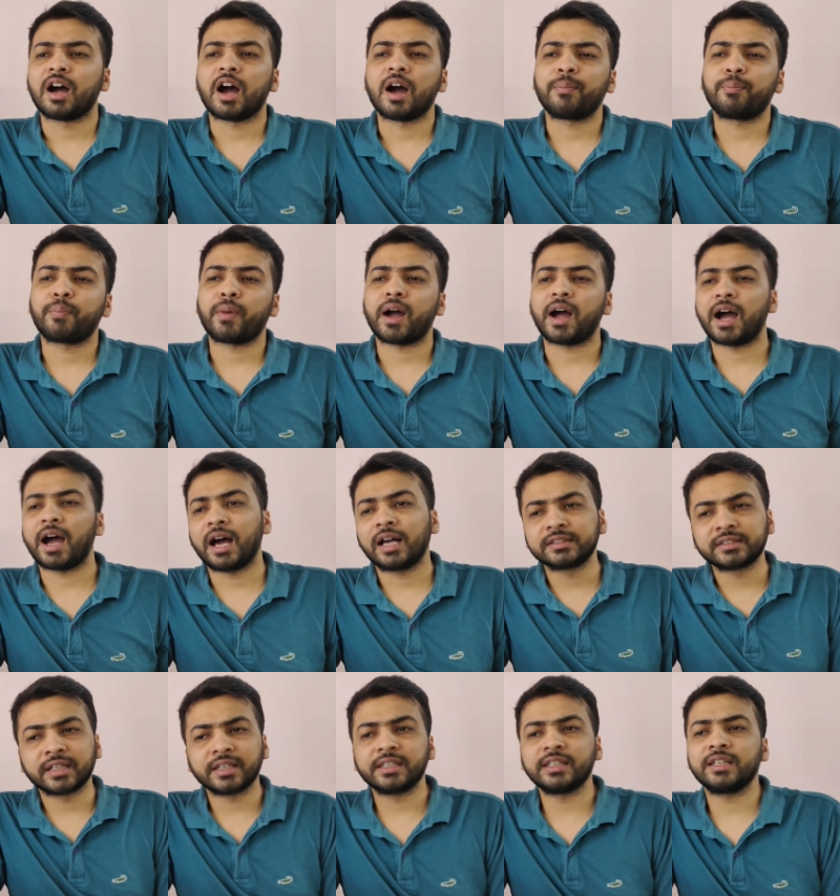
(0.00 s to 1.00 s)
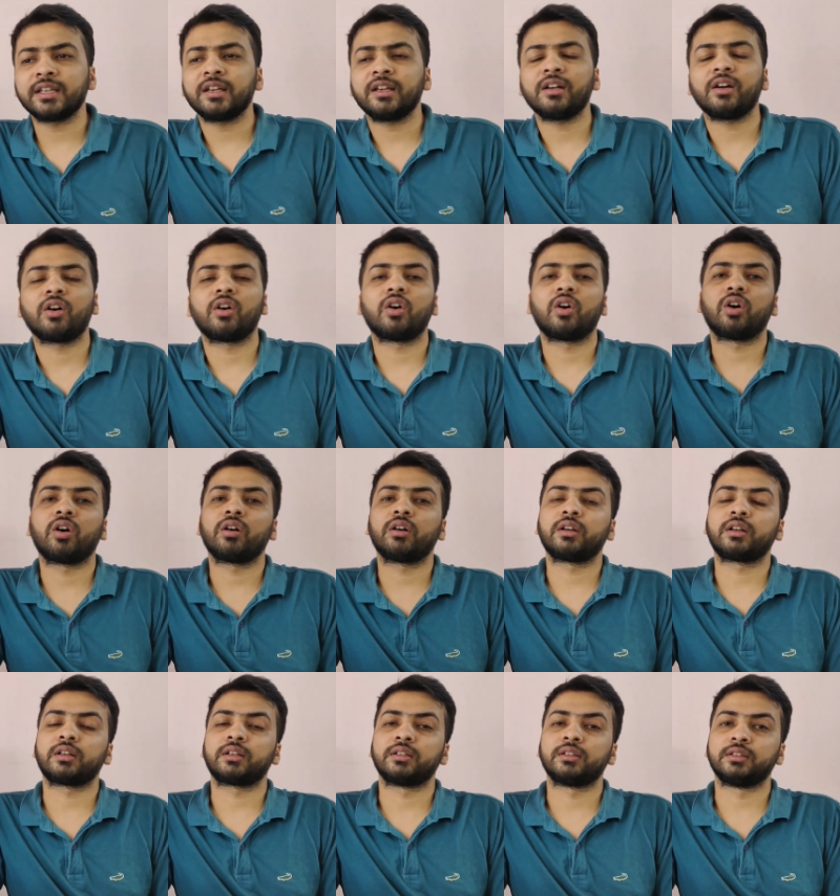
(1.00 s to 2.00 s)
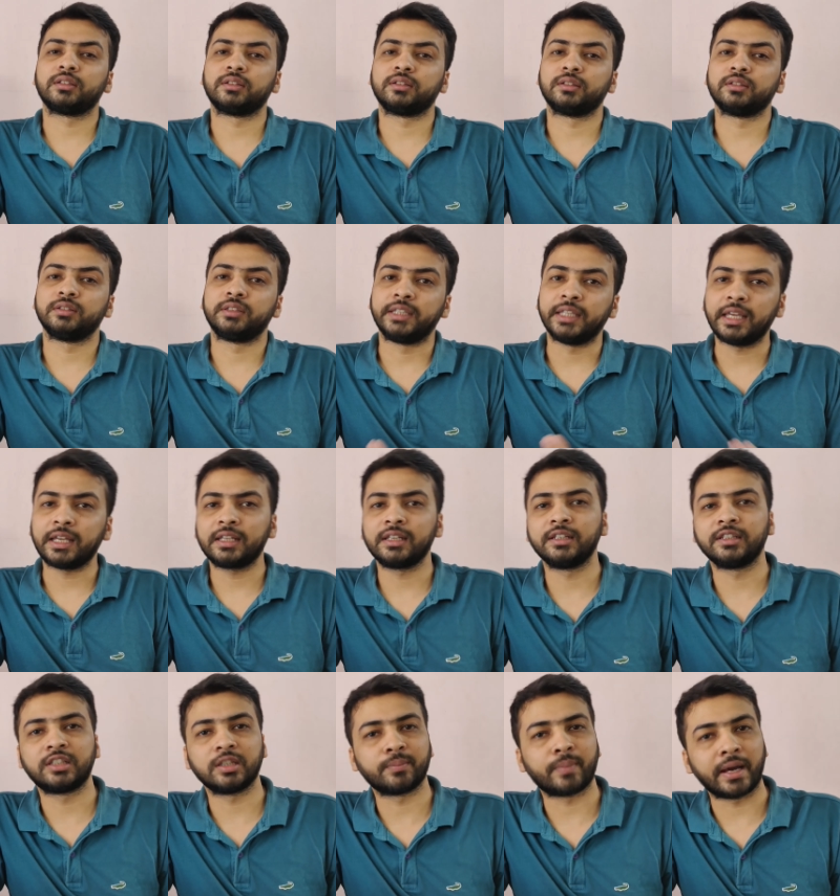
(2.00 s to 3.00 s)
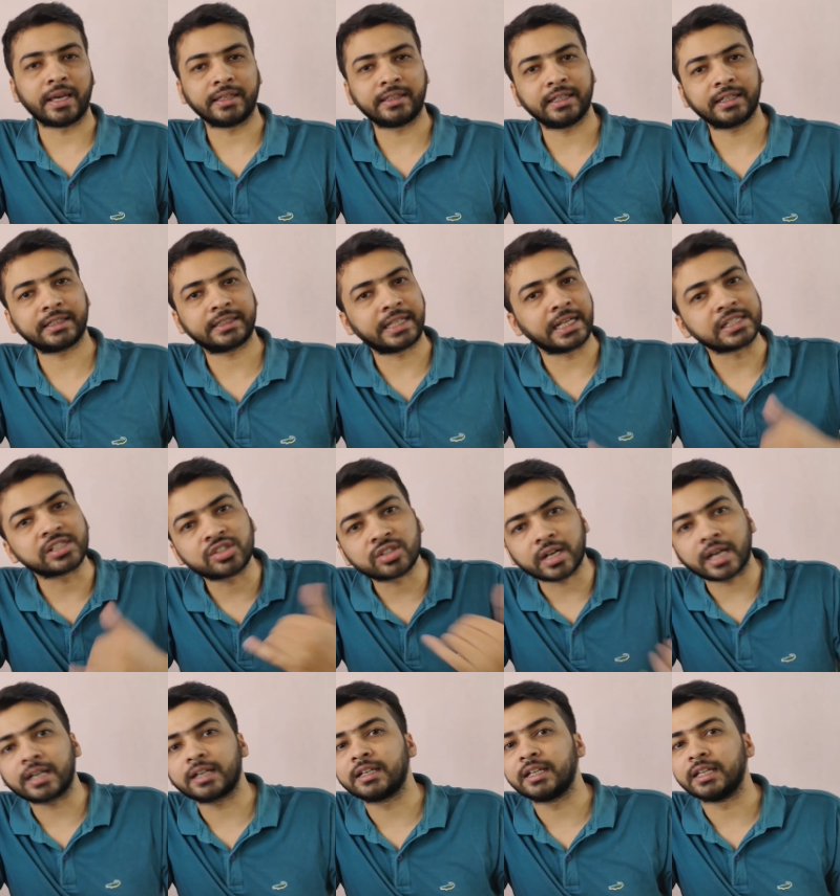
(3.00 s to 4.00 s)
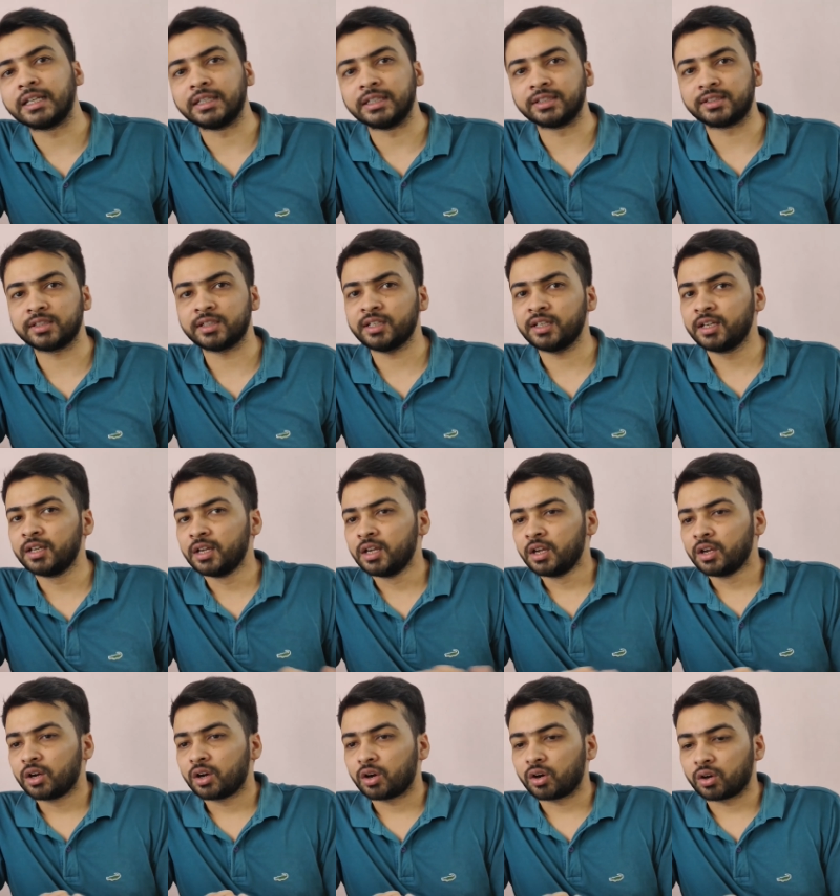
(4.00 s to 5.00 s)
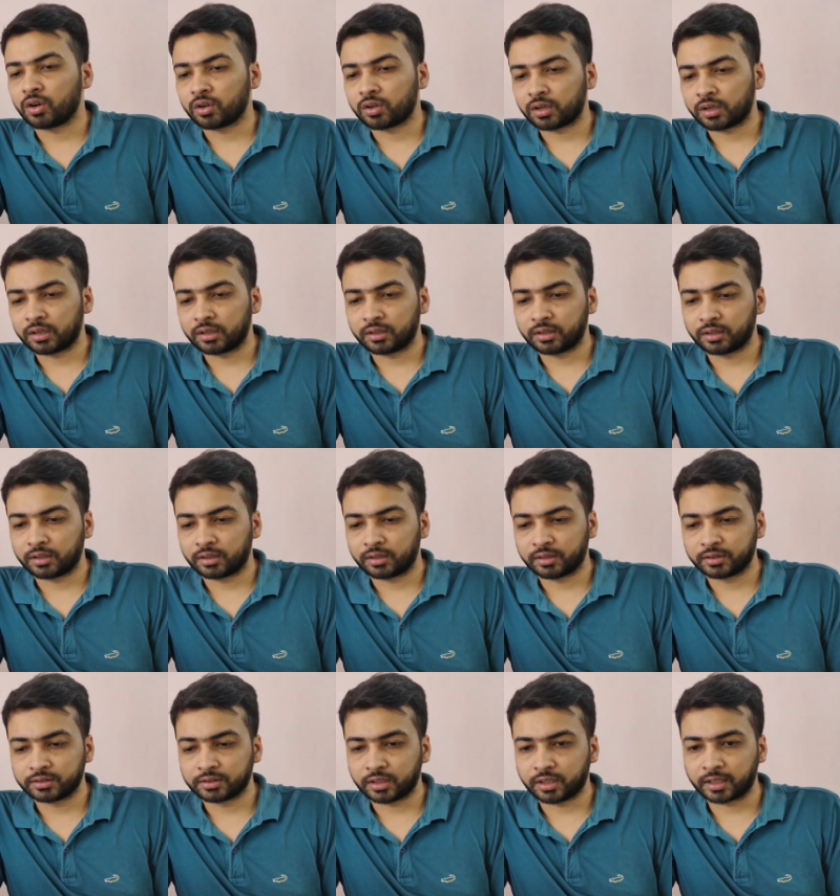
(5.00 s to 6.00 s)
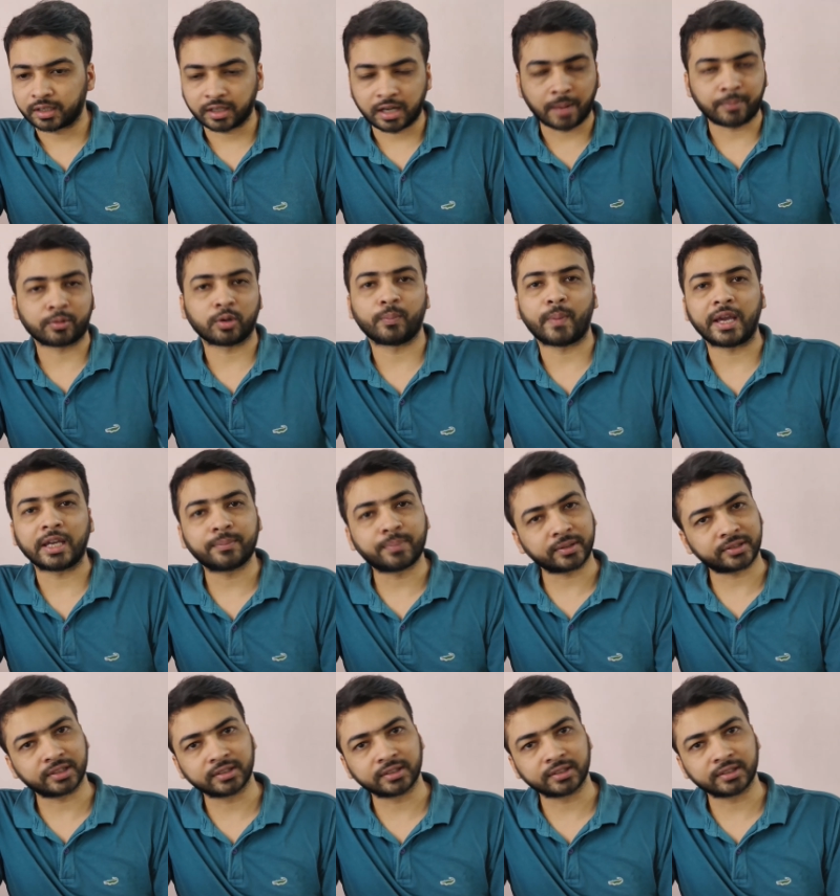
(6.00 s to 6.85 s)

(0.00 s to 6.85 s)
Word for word: आप आ जाइए और देख लीजिए बाइक एक टेस्ट राइड ले लीजिए और अगर आपको बाइक